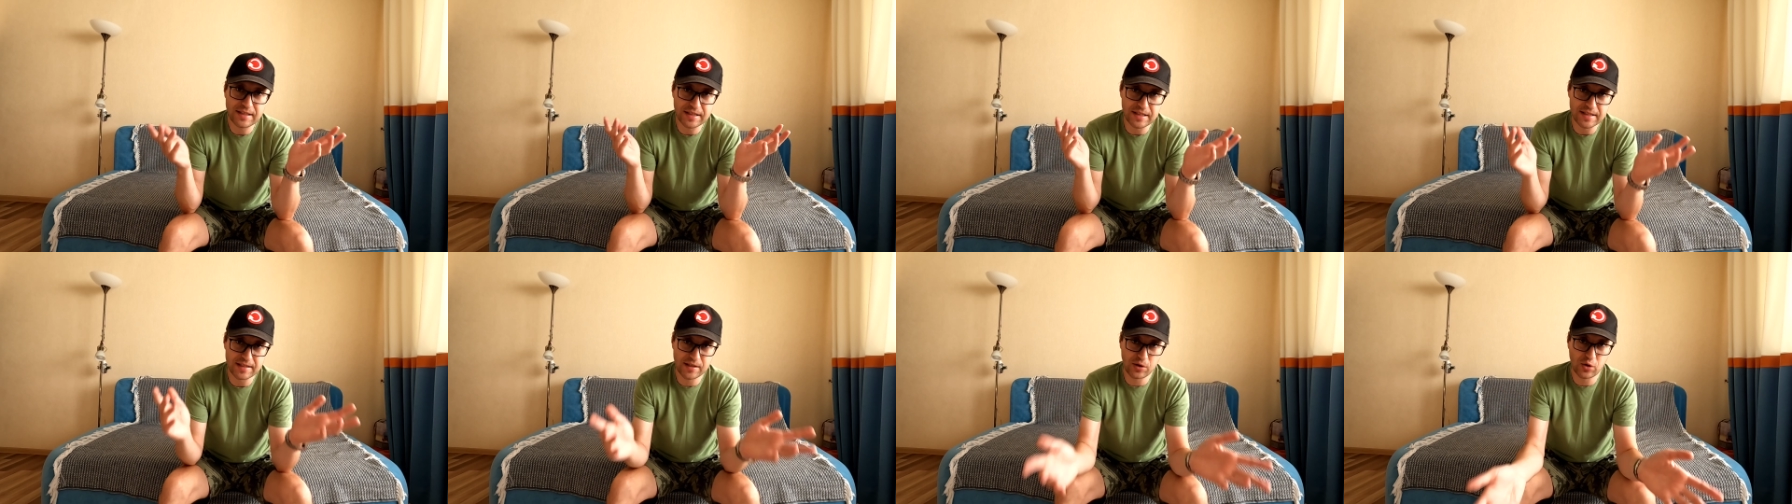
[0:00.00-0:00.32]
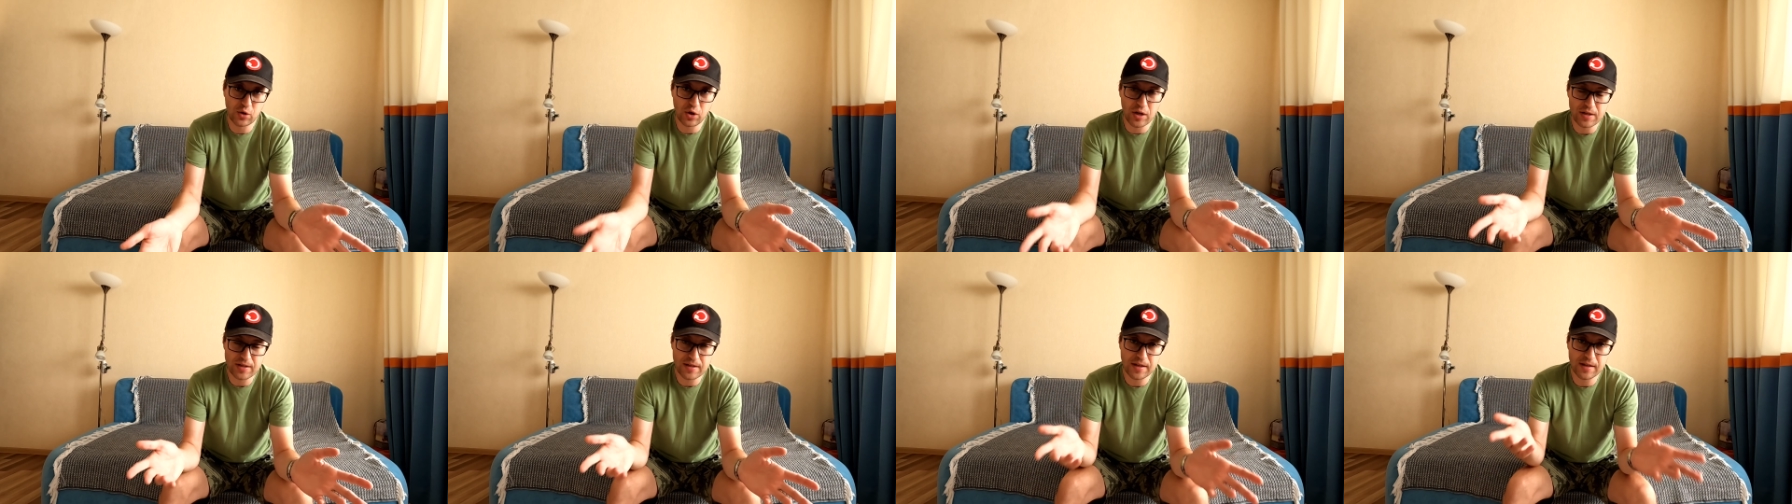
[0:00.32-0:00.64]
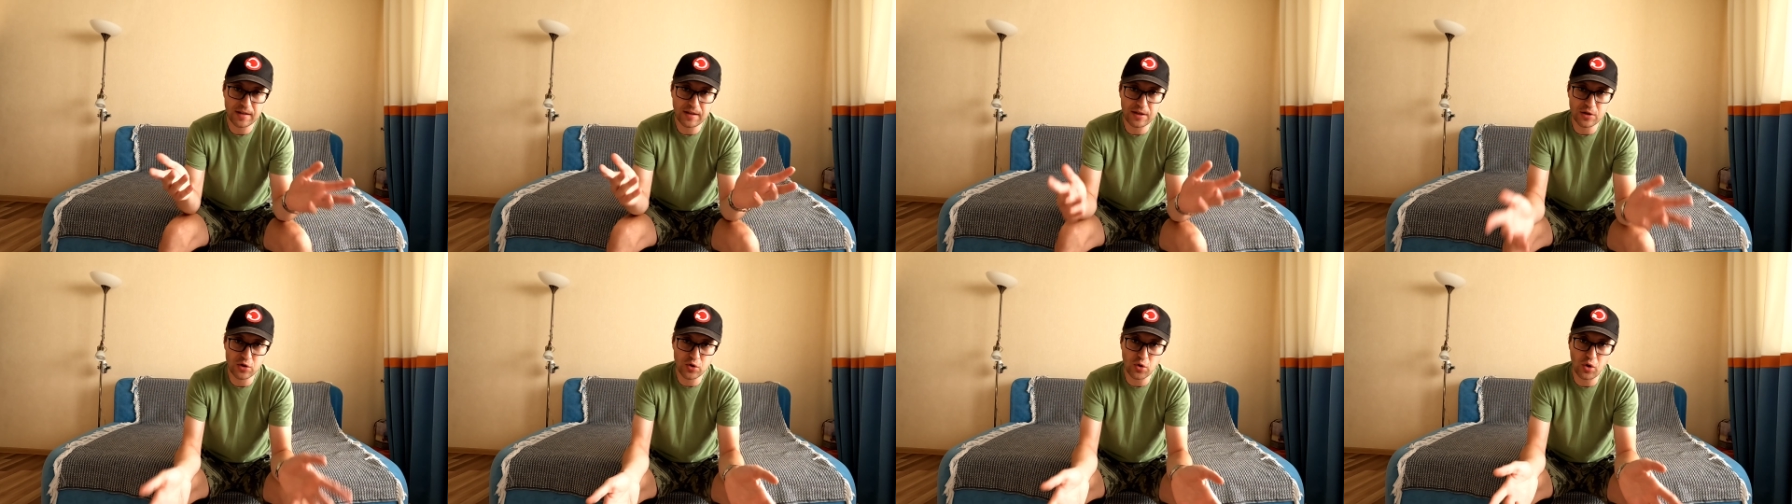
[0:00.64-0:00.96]
сейчас
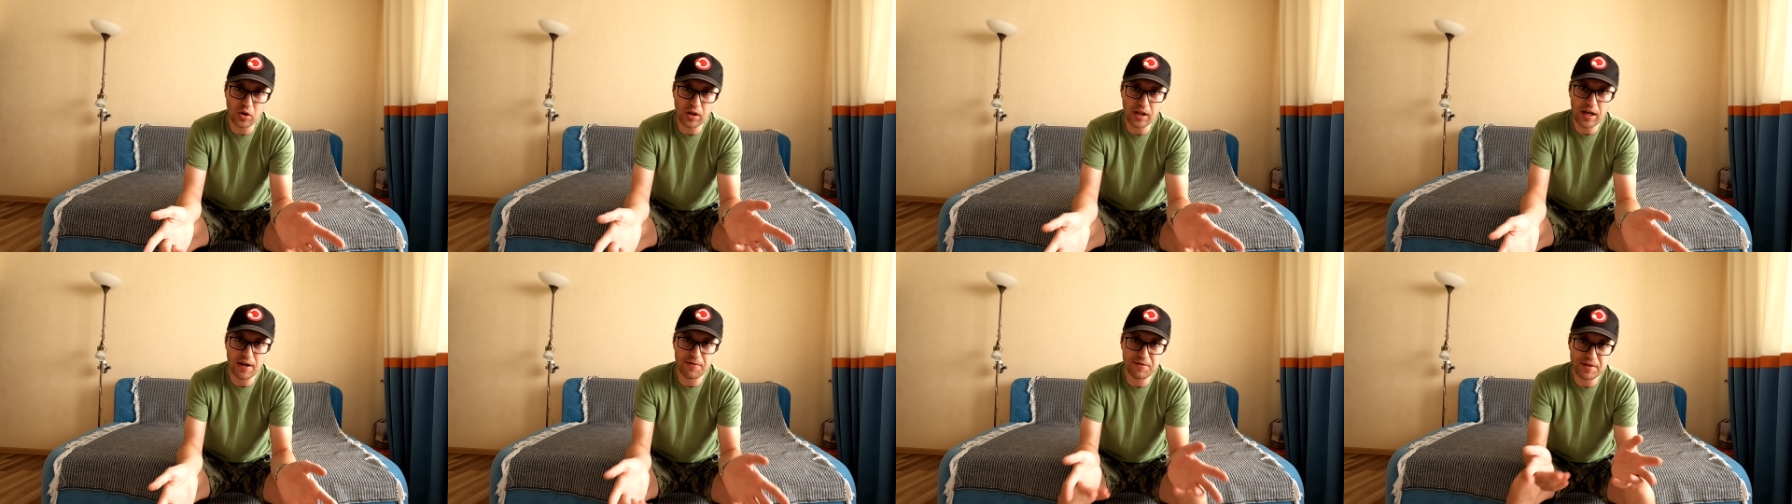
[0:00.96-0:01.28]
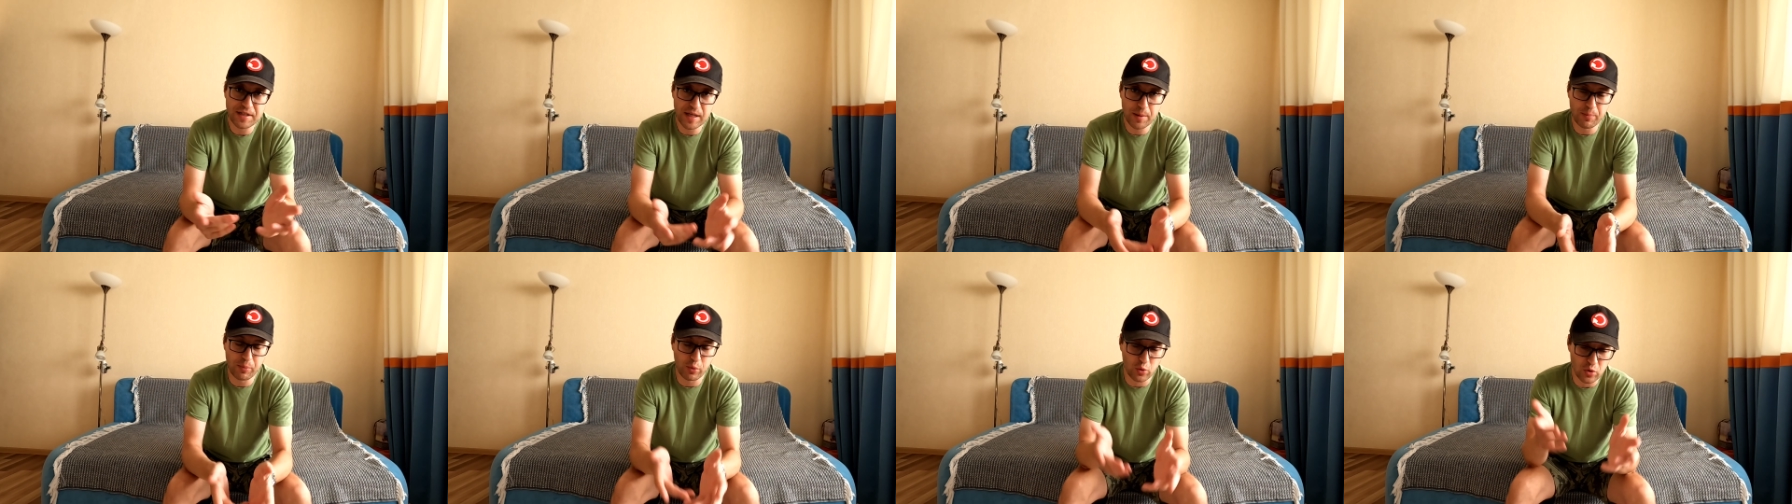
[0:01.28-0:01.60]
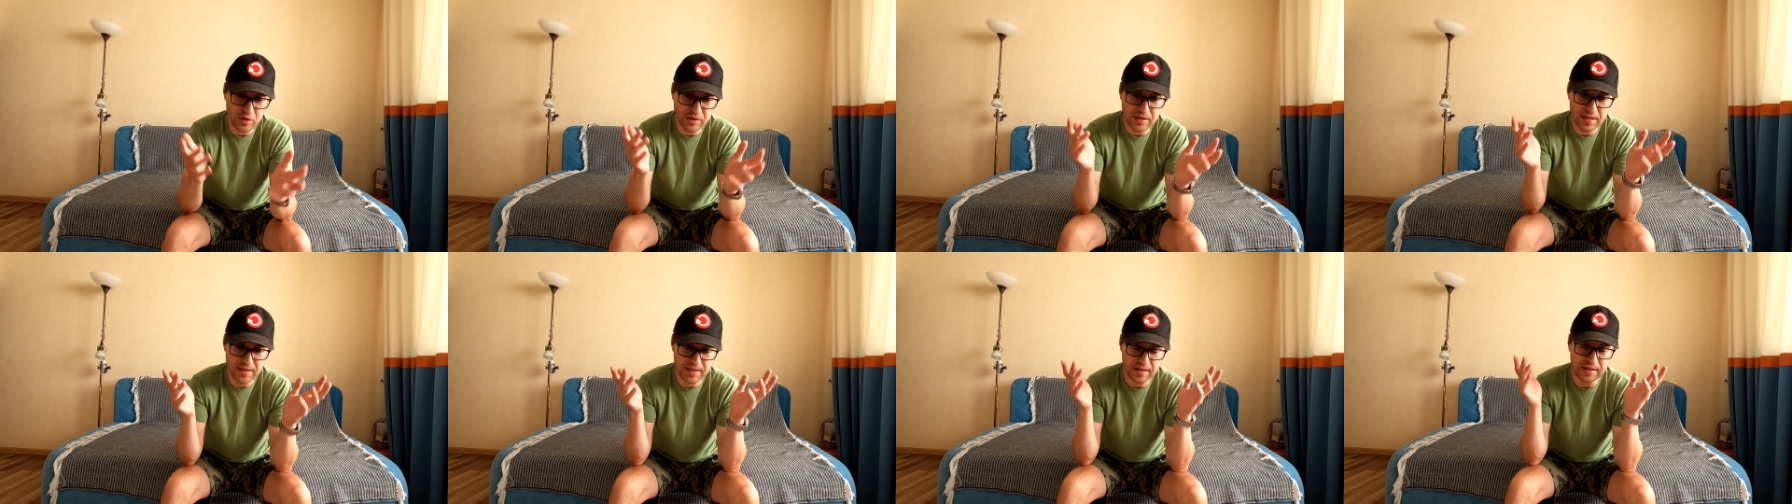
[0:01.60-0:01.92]
ситуация тяжелая, все
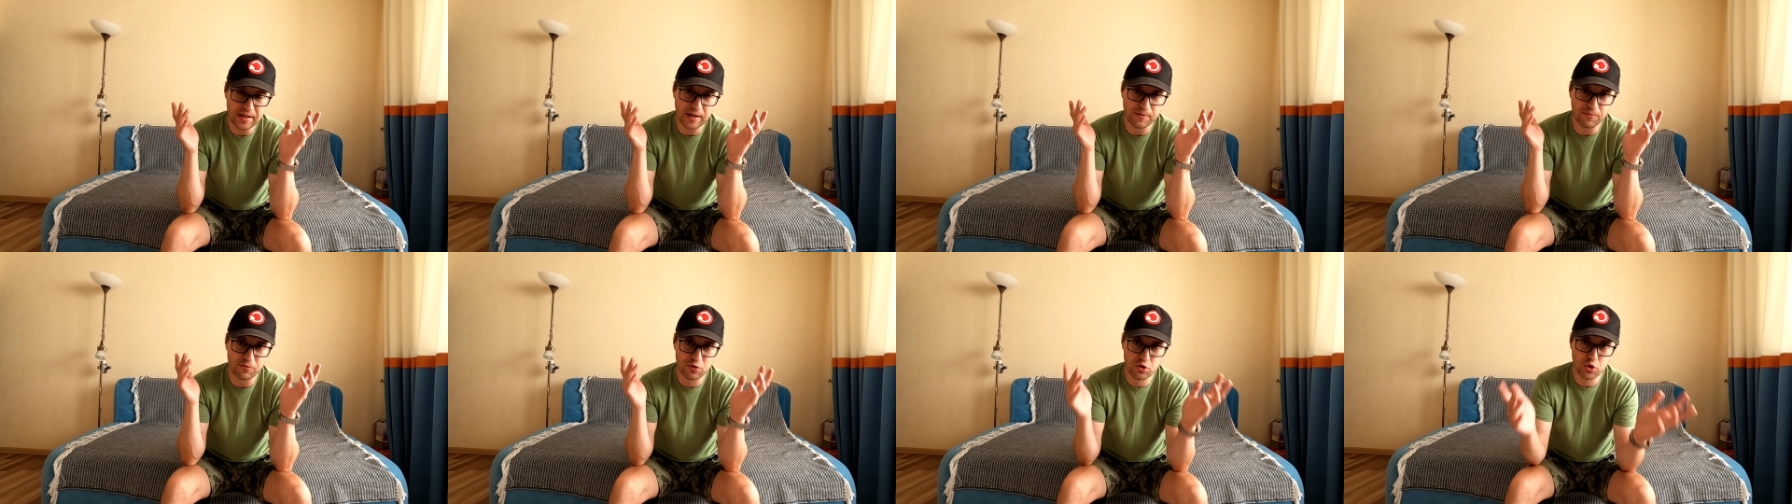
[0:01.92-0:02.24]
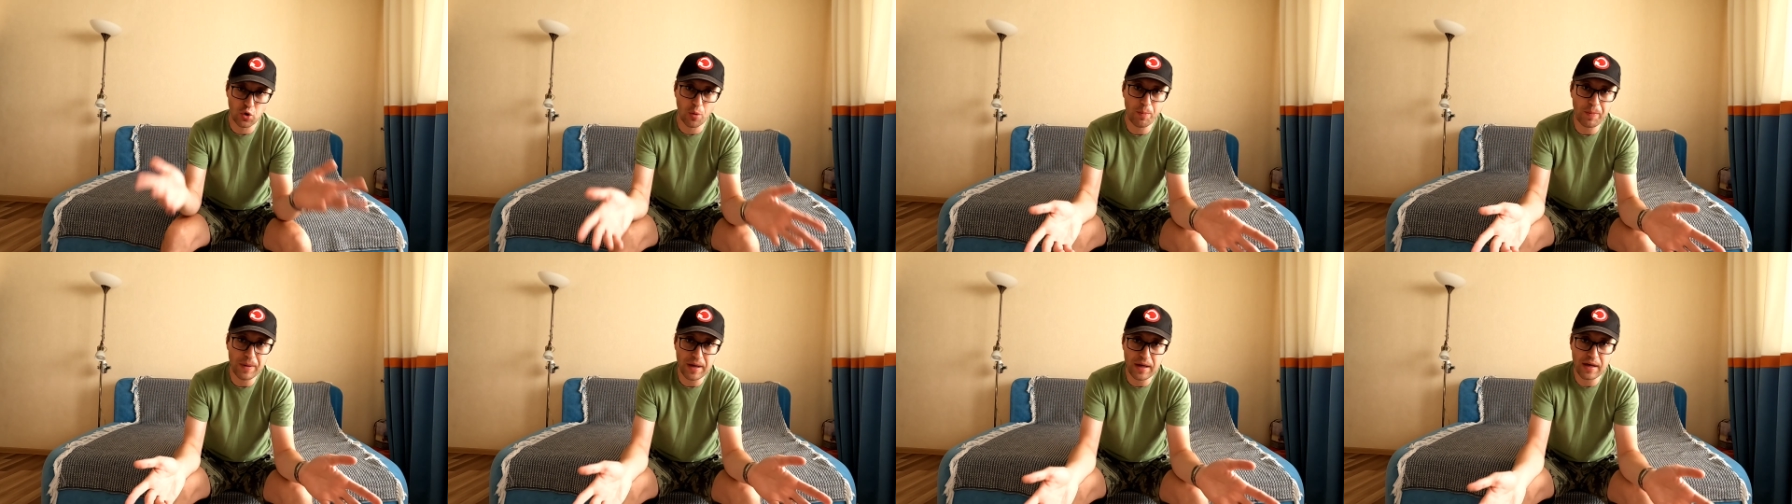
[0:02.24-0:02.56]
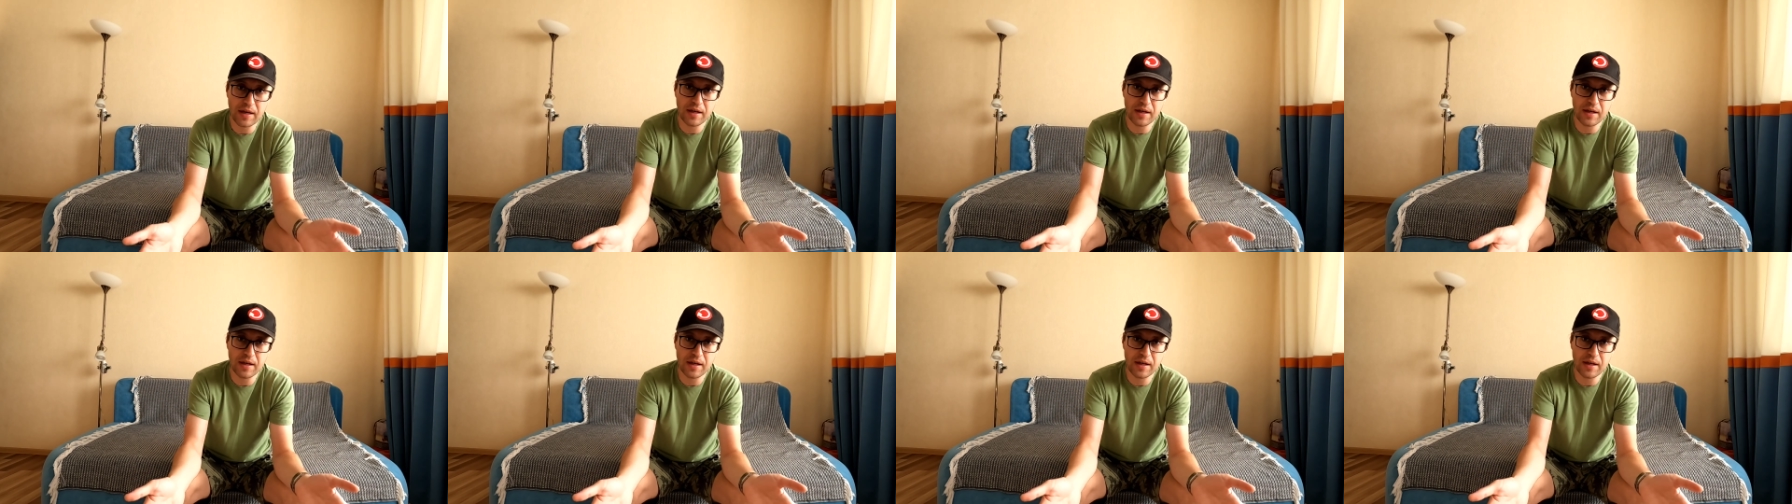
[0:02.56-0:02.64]
просто сидят в жопе,